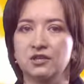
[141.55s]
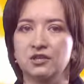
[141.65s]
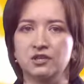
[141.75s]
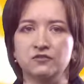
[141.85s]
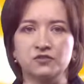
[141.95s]

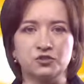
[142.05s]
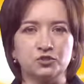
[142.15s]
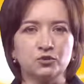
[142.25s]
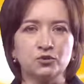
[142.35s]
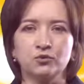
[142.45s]
И
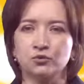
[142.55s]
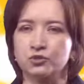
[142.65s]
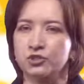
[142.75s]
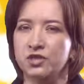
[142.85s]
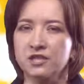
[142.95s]
все
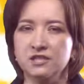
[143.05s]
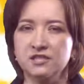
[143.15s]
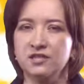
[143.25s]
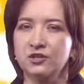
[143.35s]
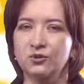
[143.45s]

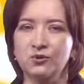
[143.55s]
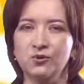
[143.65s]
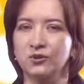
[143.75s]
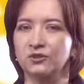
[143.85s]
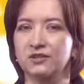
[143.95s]
ужасно
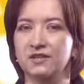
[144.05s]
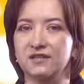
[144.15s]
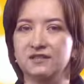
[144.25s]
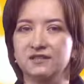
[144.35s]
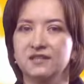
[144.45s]
колко.
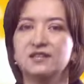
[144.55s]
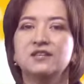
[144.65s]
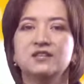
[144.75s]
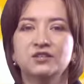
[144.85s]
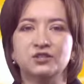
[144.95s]

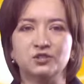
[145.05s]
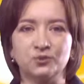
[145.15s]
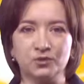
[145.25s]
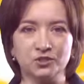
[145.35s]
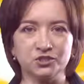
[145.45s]
И
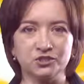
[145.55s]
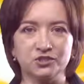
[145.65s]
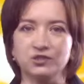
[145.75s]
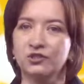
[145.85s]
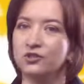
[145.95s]
еж,
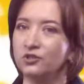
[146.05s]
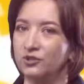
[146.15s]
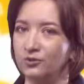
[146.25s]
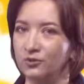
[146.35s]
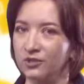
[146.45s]
и
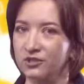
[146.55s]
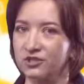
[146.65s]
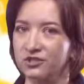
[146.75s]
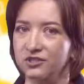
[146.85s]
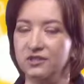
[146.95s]

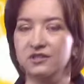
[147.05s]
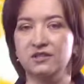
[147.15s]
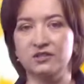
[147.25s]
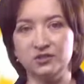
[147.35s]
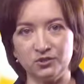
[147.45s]
ерш,
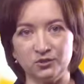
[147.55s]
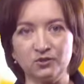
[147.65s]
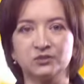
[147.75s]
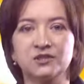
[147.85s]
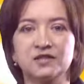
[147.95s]
и
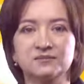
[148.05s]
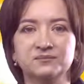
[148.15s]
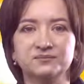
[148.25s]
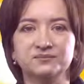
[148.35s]
елка.